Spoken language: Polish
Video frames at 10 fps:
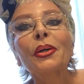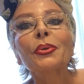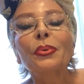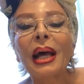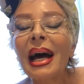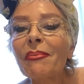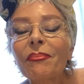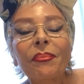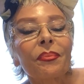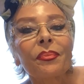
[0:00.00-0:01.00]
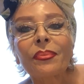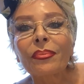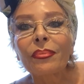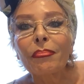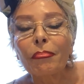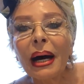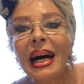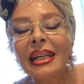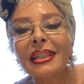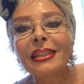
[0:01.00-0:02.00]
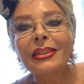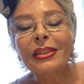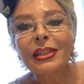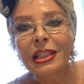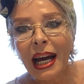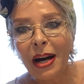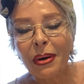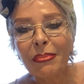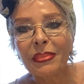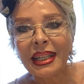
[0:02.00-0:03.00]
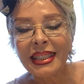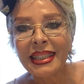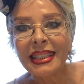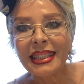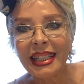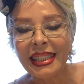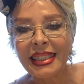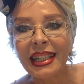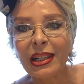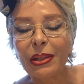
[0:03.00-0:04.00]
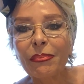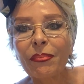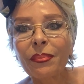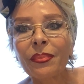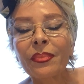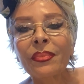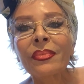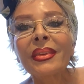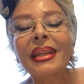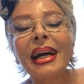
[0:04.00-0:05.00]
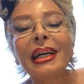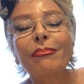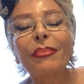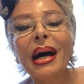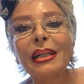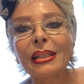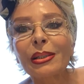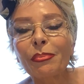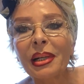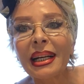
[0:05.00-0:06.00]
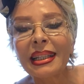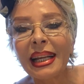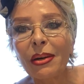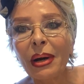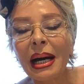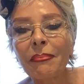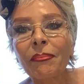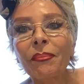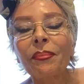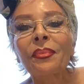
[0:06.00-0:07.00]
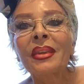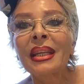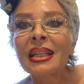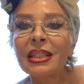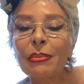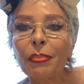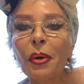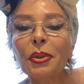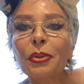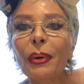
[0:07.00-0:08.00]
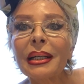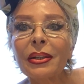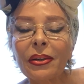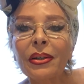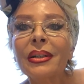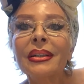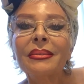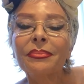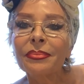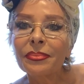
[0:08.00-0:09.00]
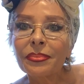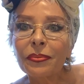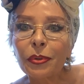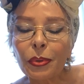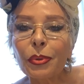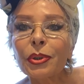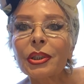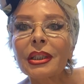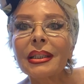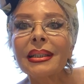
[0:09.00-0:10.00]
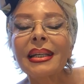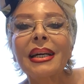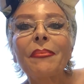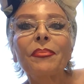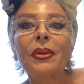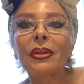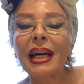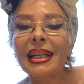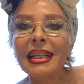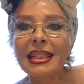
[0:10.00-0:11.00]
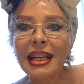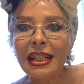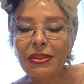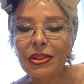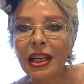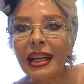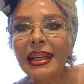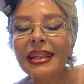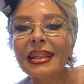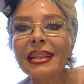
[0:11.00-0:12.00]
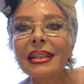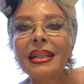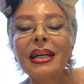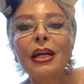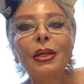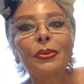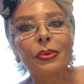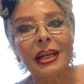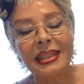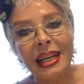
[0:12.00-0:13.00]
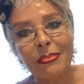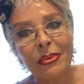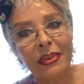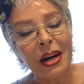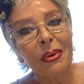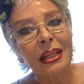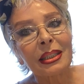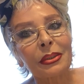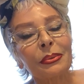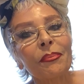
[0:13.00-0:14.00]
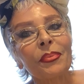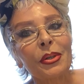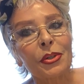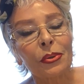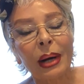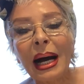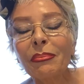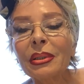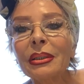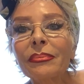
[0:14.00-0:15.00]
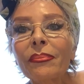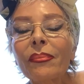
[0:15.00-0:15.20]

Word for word: która bardzo chciała mieć dziecko. Tak bardzo pragnęła, że poszła do wróżki, do takiej czarodziejki, która zajmowała się ziołami.